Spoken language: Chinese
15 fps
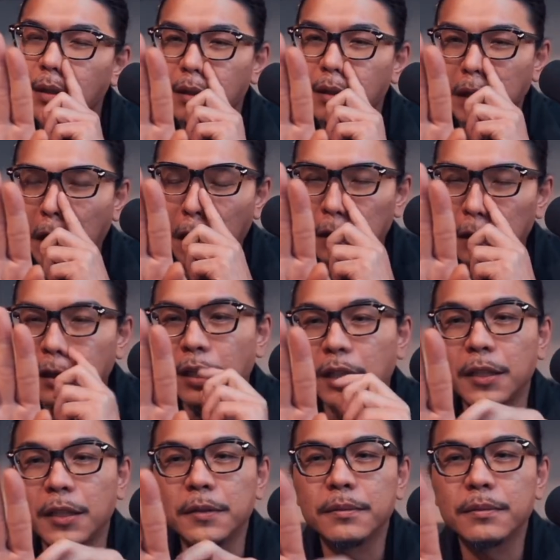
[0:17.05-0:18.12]
然后
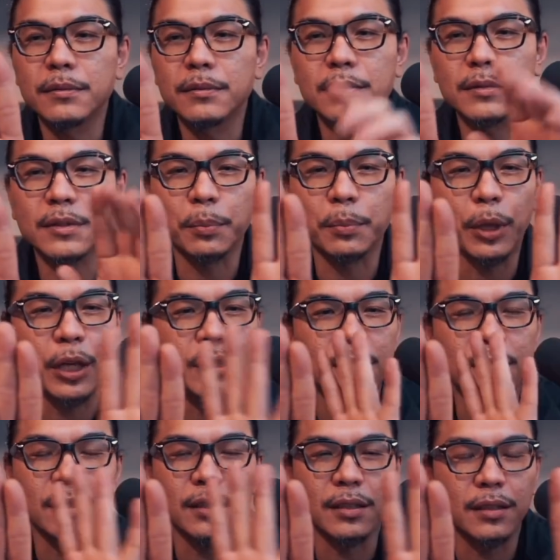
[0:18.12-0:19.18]
呢，这边
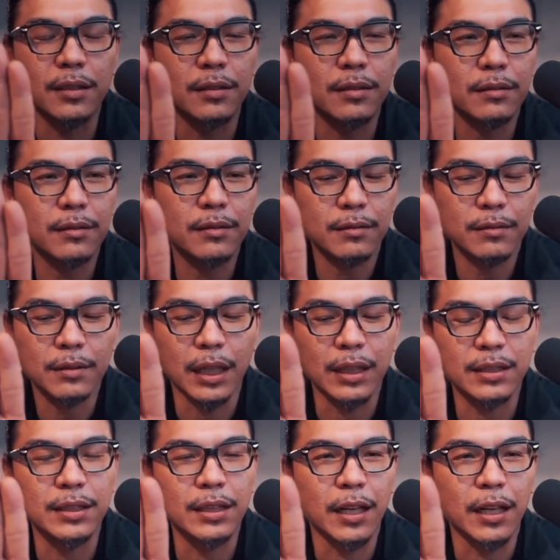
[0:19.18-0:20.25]
是大
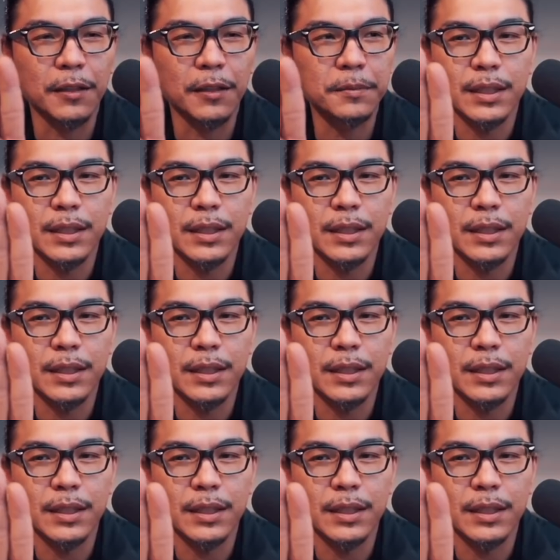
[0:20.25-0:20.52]
西洋，